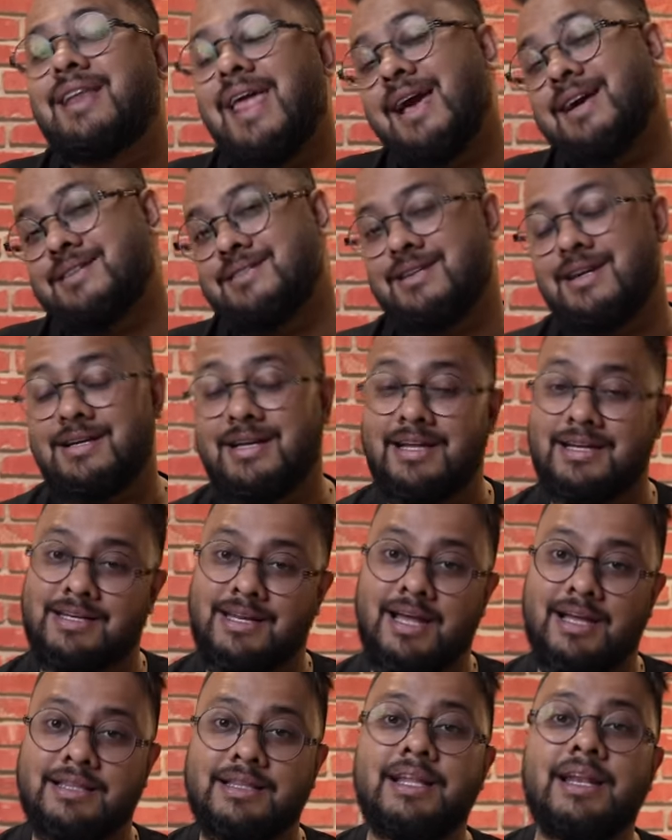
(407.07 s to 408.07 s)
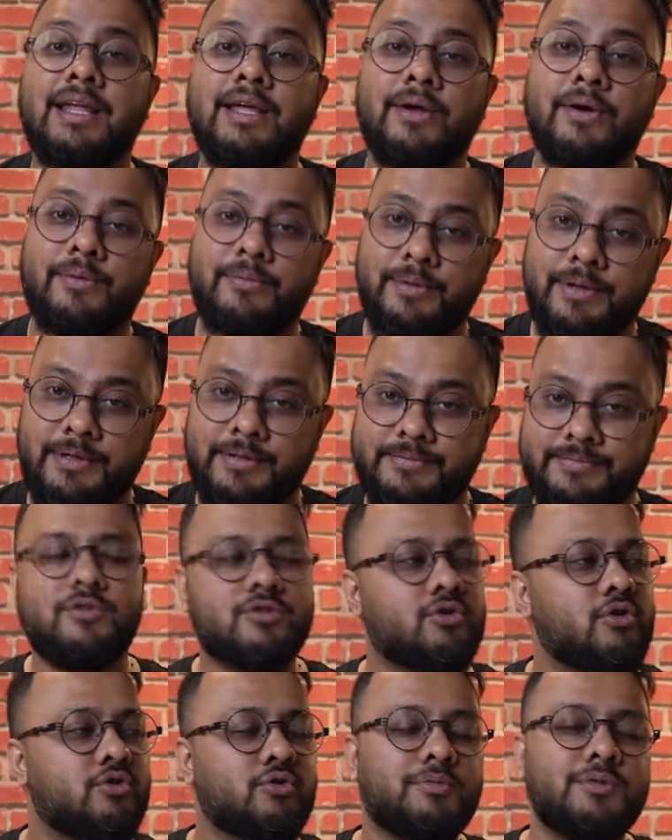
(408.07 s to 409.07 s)
ট্যাক্সটা ঠিকঠাক দিলেই হবে
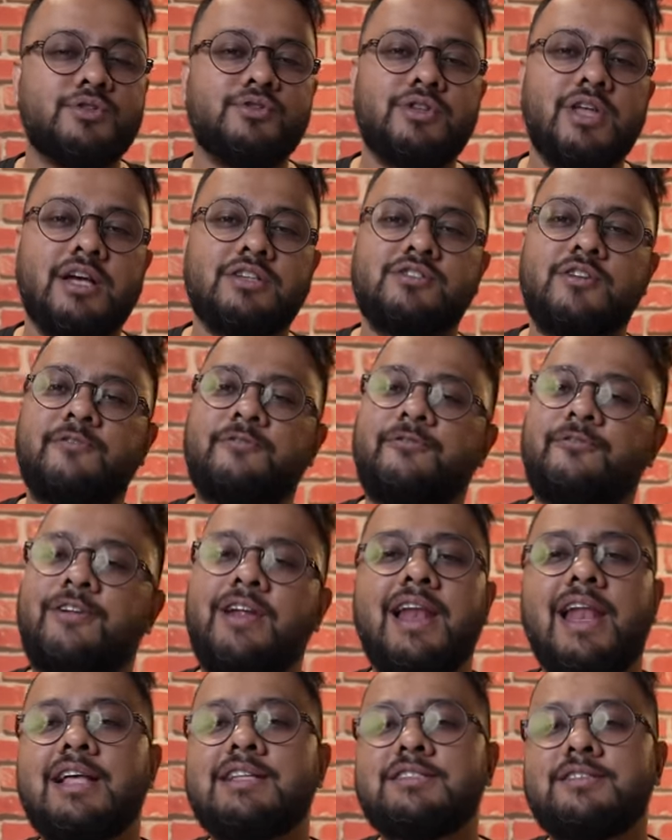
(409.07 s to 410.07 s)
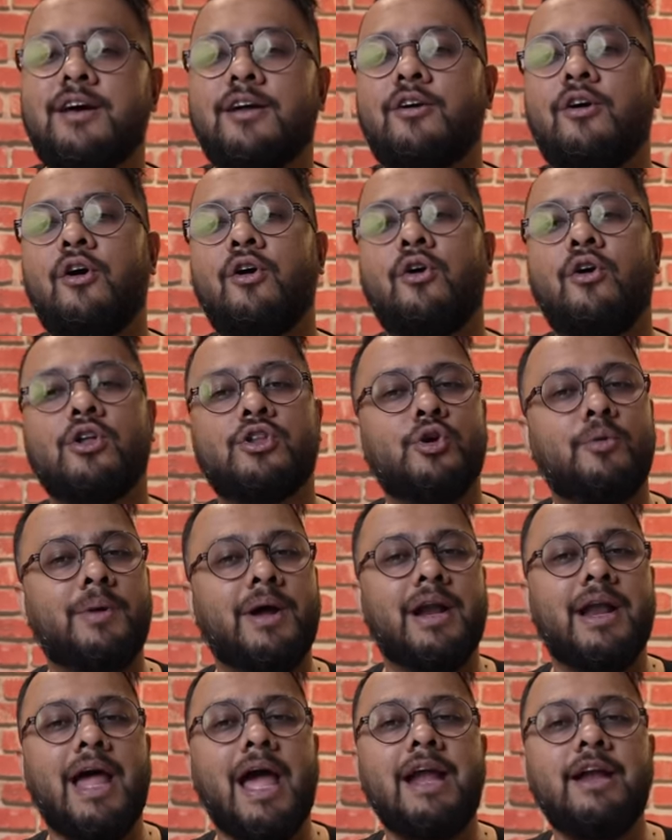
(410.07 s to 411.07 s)
সো তুমি যদি একজন ফ্রিল্যান্সার হও অথবা
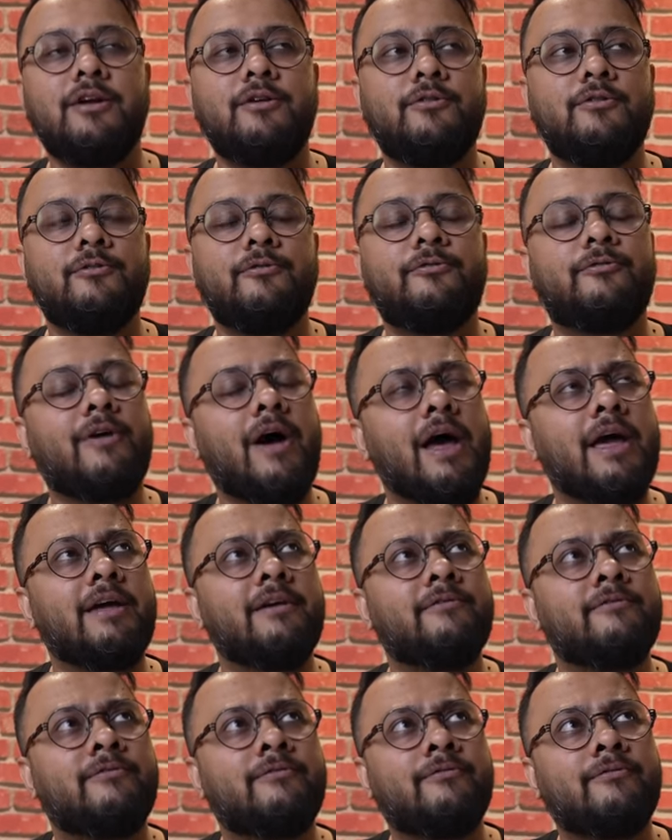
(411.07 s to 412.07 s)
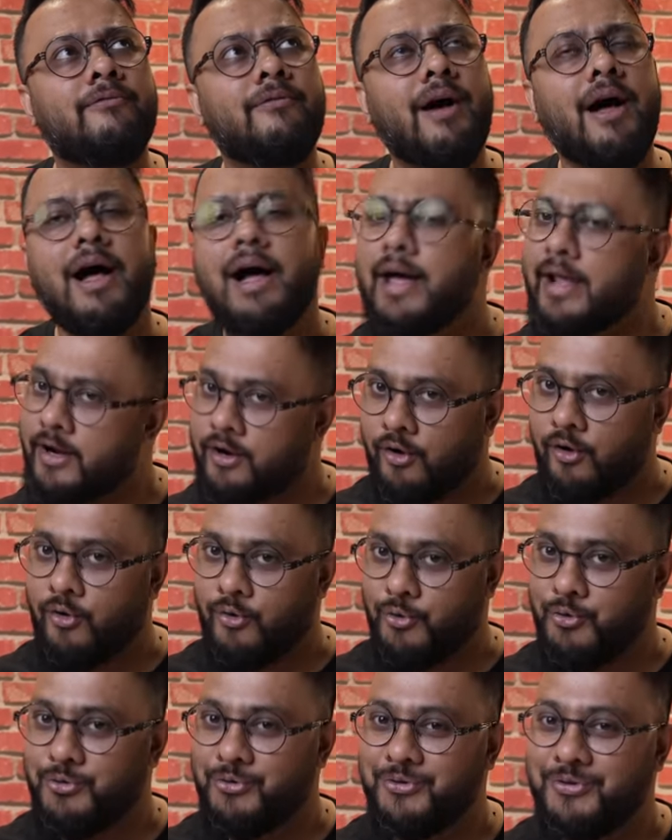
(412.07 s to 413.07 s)
নাইন টু ফাইভ আর
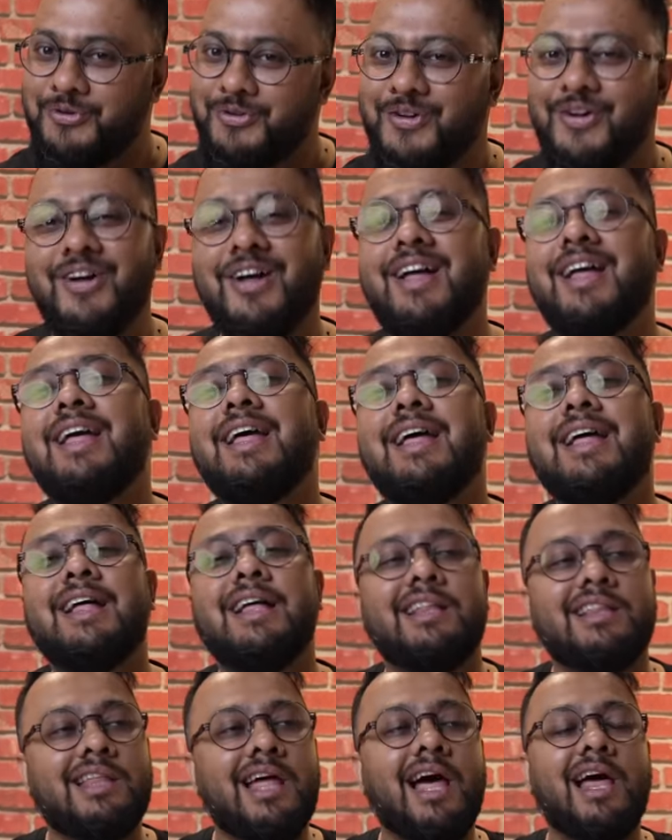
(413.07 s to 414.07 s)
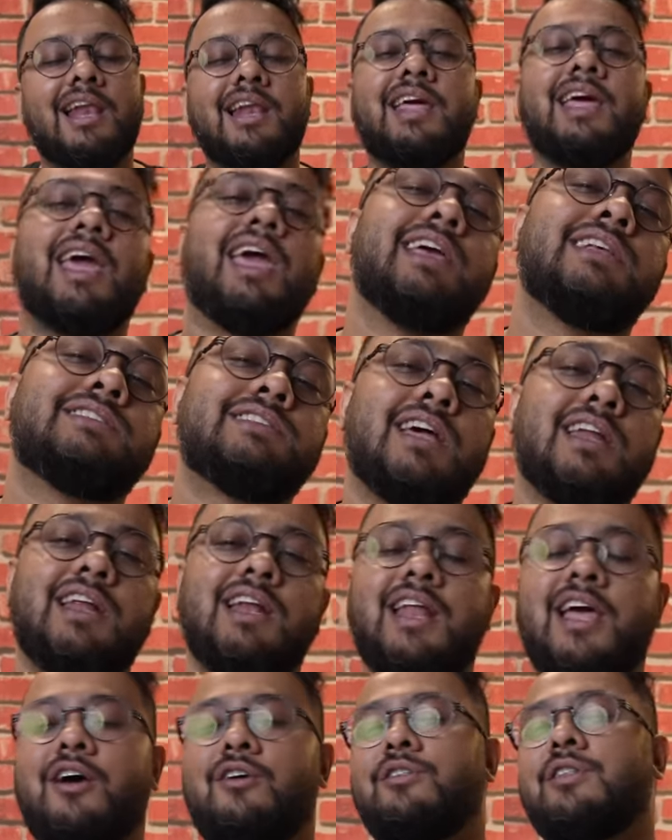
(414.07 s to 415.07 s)
হও তাহলে এই
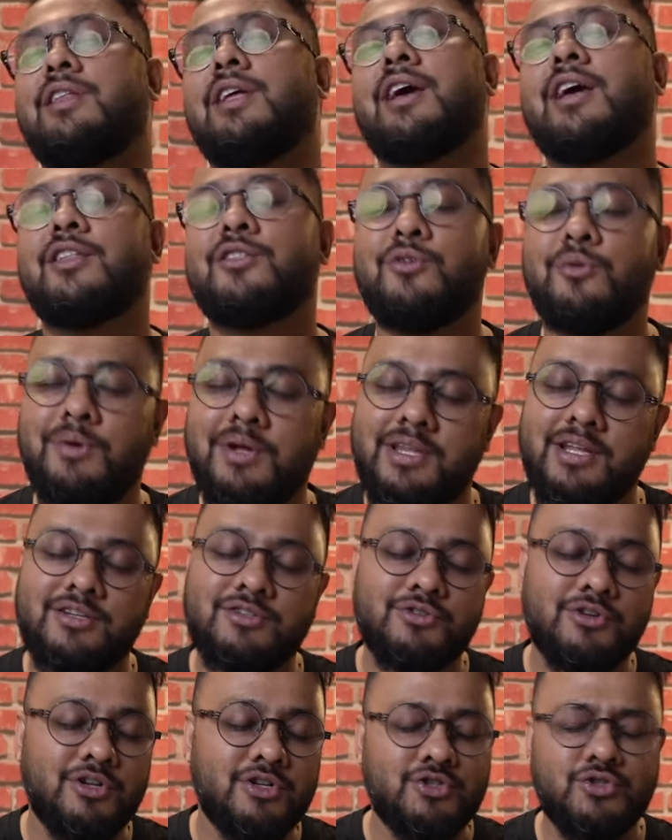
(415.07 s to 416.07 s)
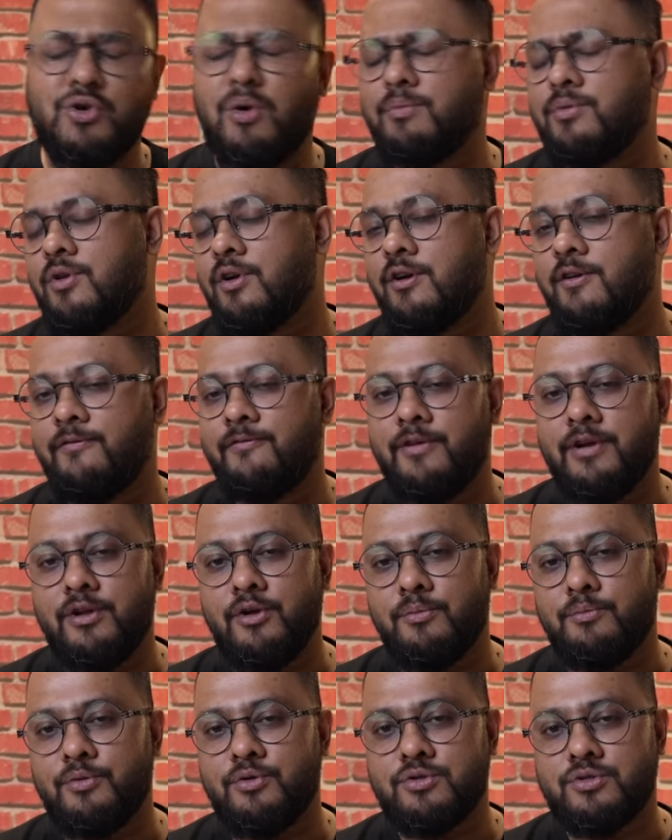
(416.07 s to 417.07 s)
চ্যানেলে এখন থেকে তোমাদের জন্য সব ধরনের
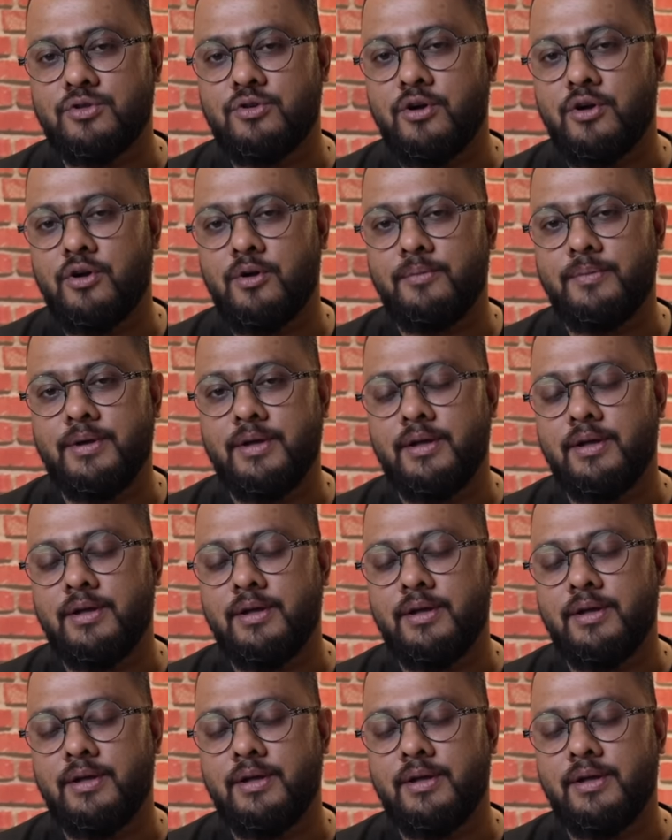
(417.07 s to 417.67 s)
ভিডিও পোস্ট করা হবে